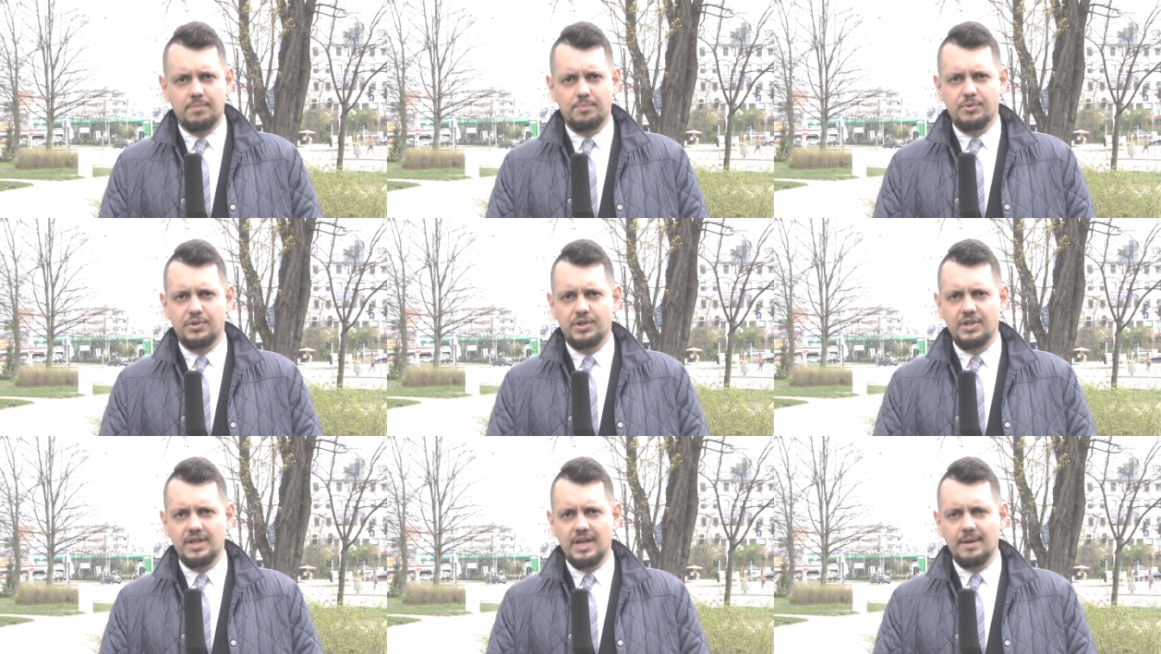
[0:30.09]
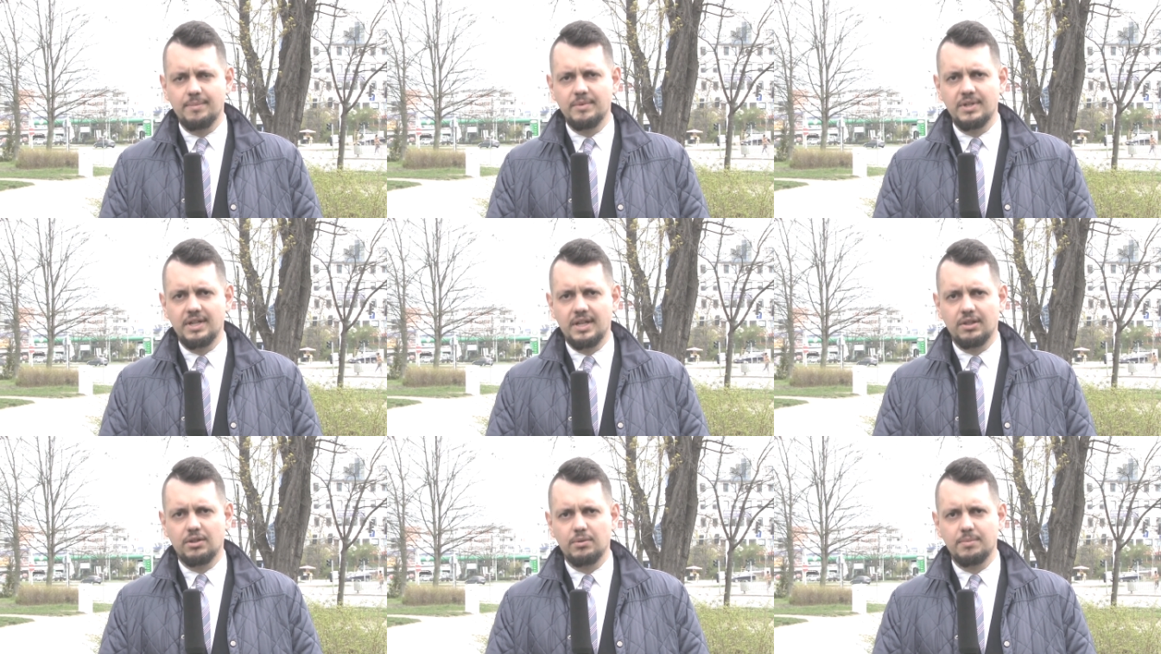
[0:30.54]

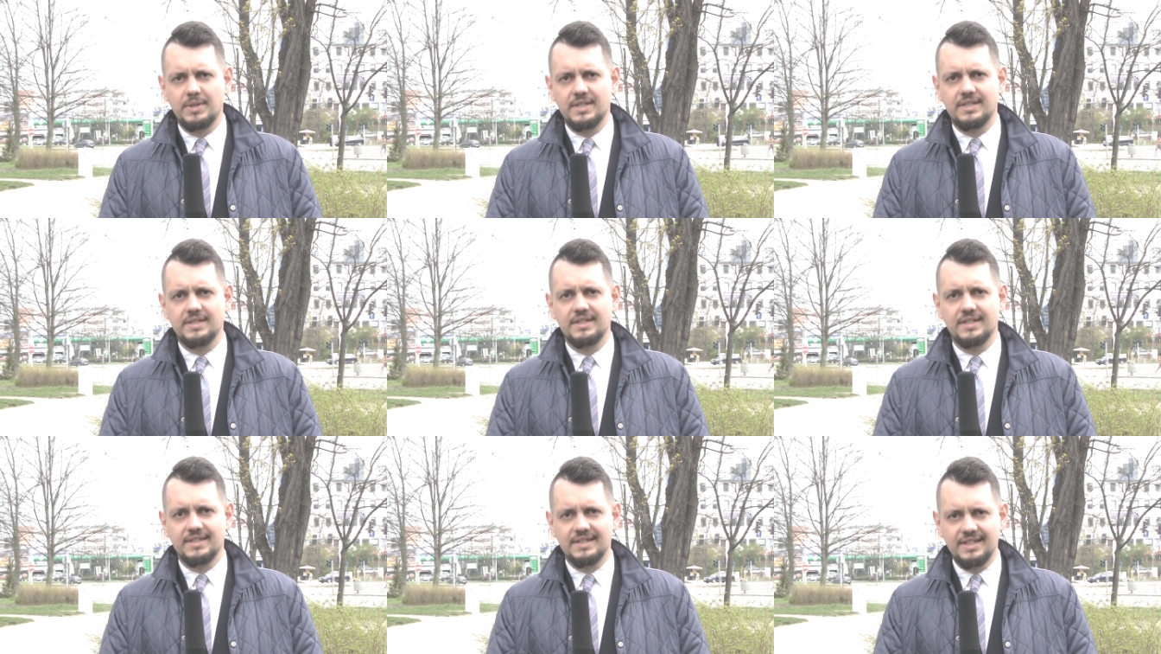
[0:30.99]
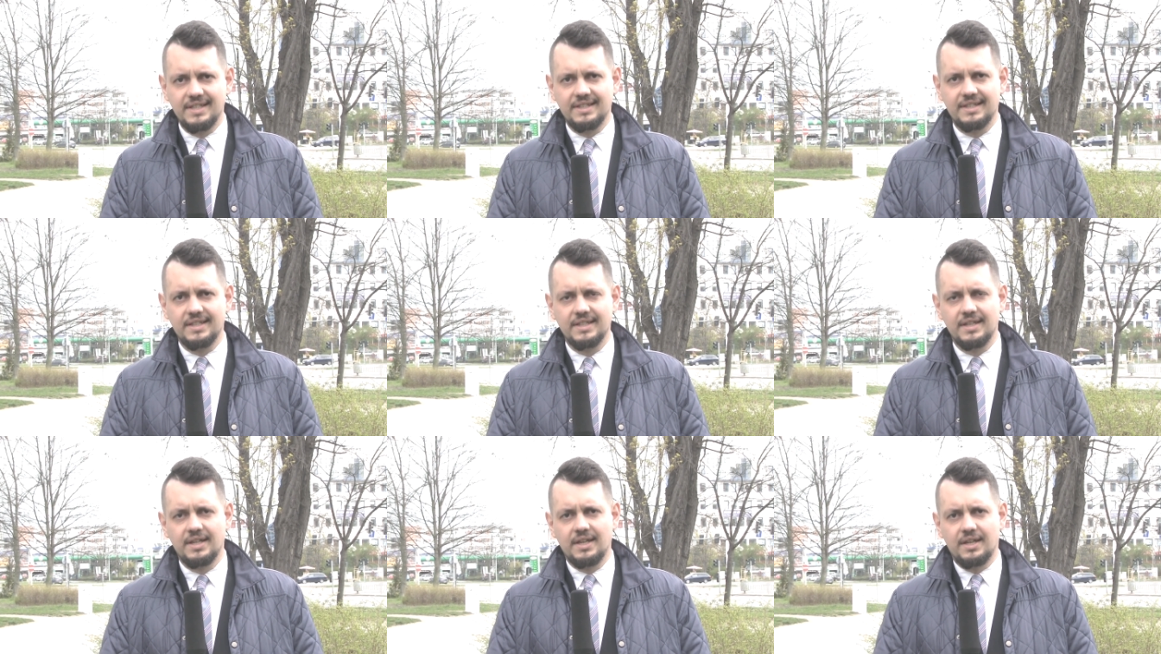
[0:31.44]
przyjemny, natomiast
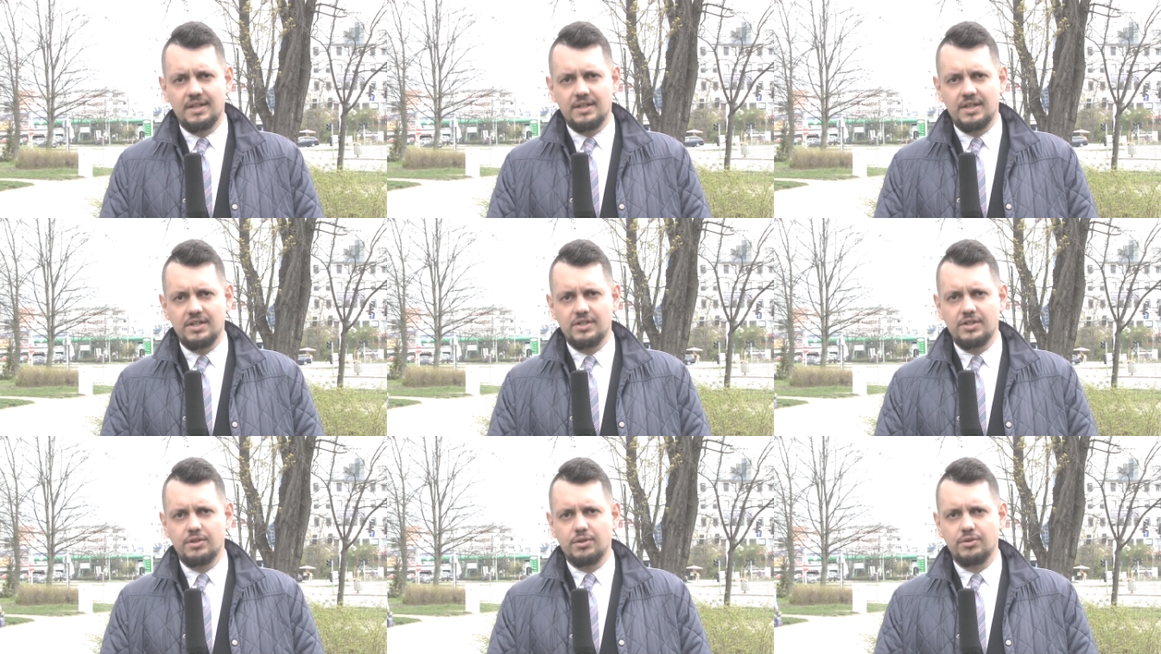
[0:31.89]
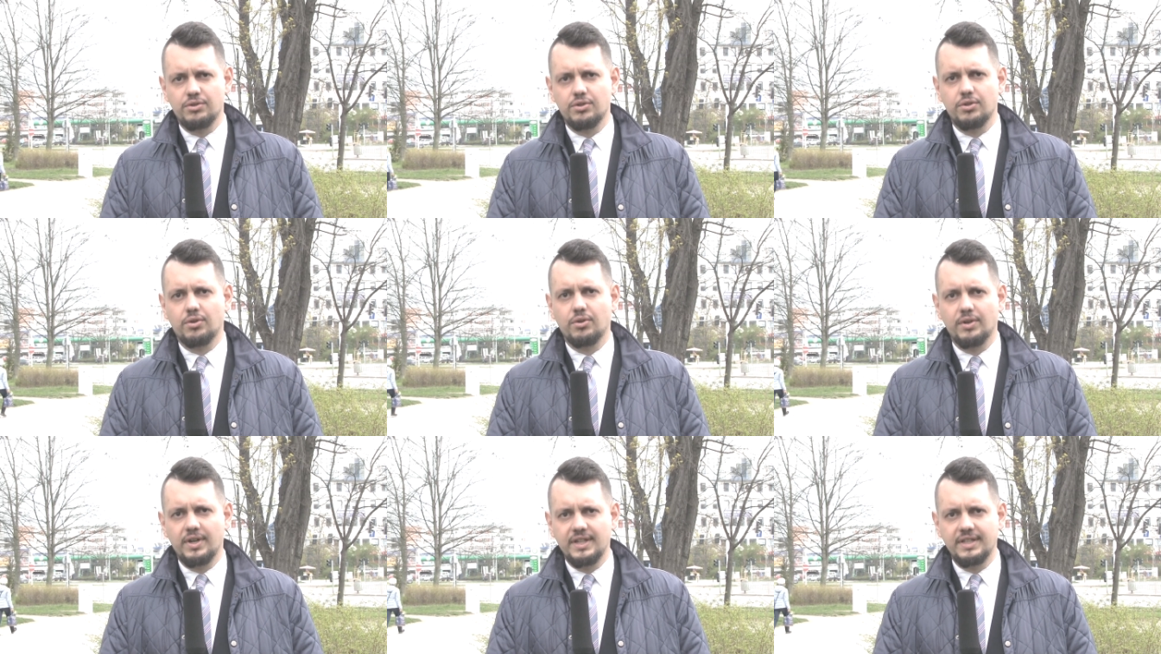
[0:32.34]
niestety jeśli
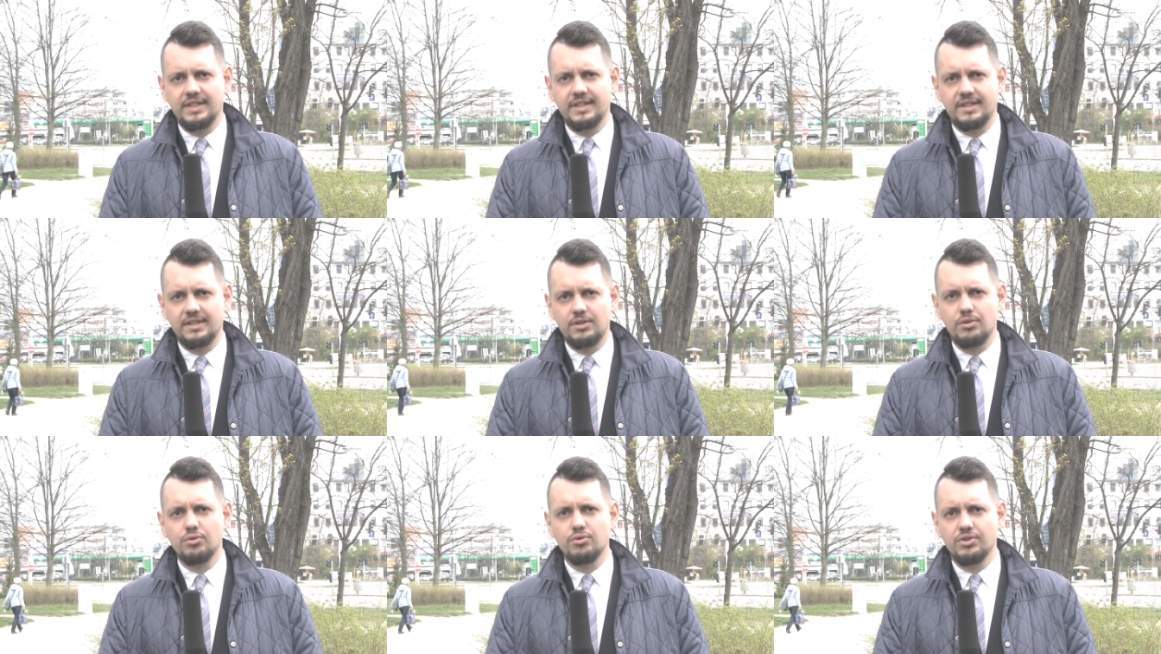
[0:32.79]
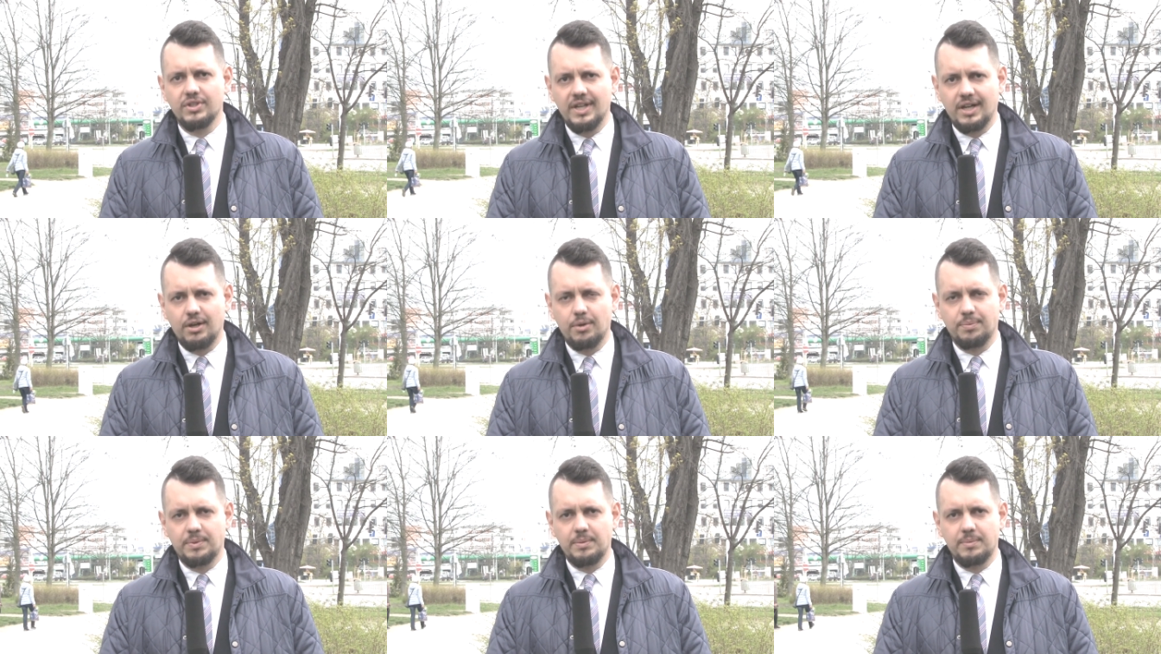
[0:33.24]
chodzi o kolejne dni, już
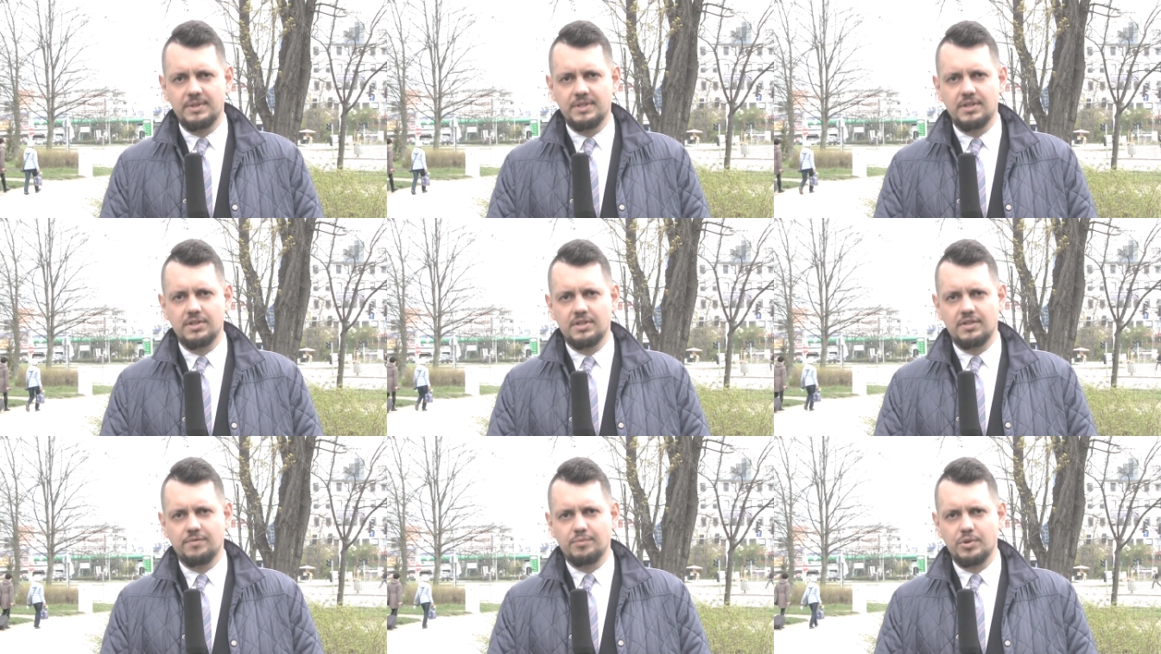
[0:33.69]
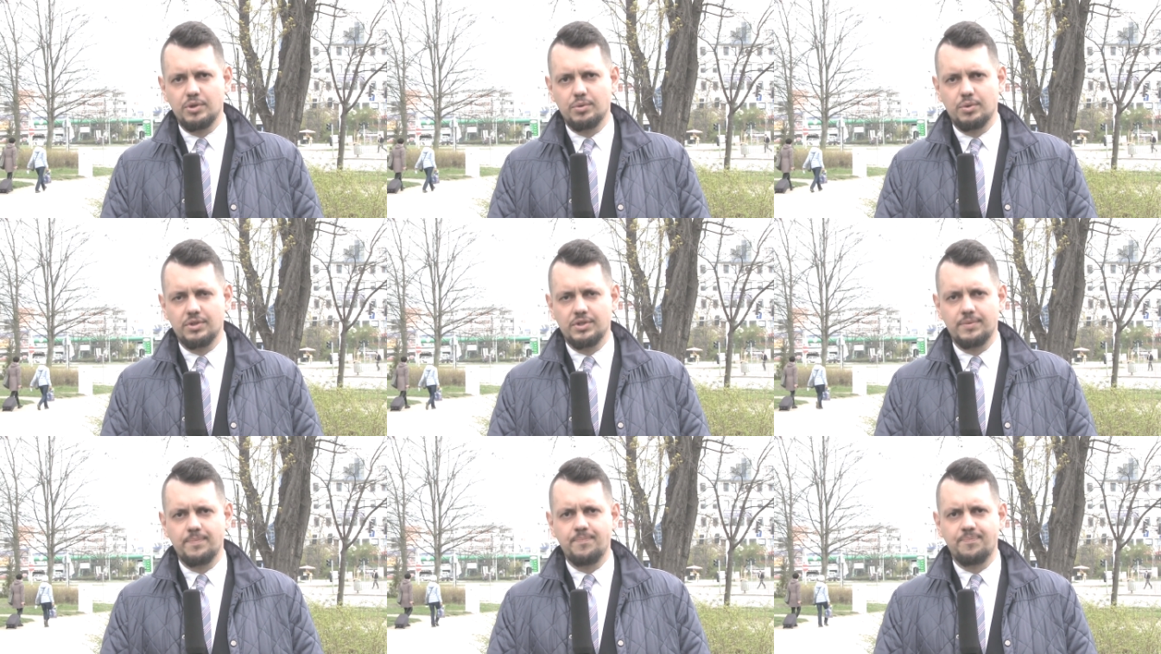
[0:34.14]
tak optymistycznie w
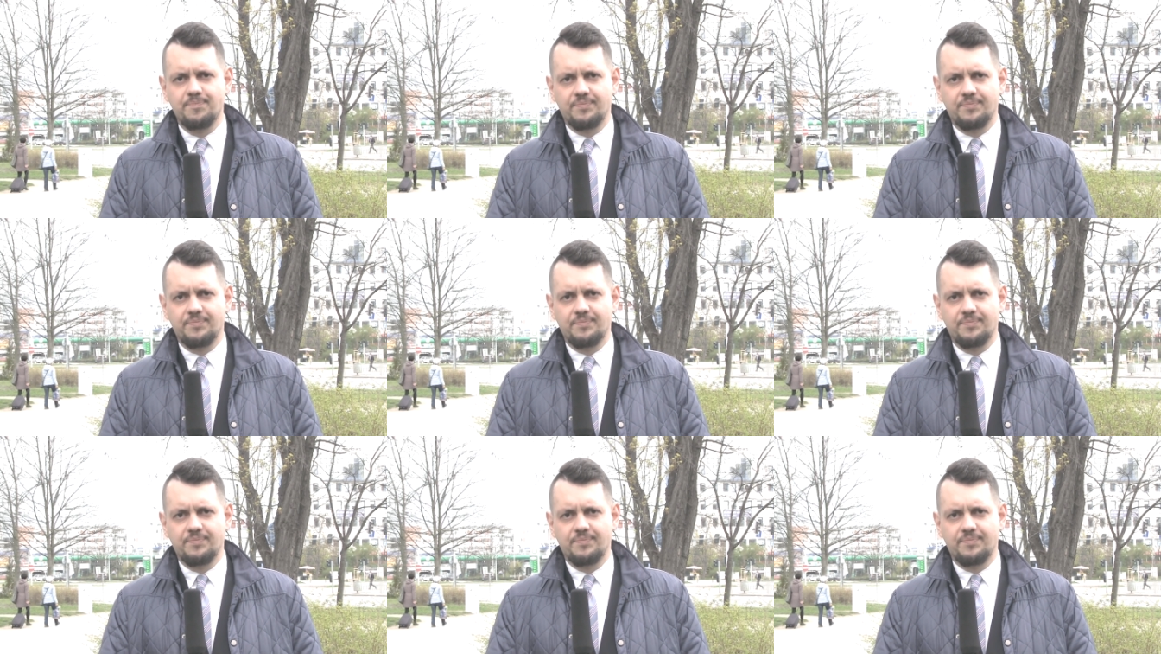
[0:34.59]
przyszłość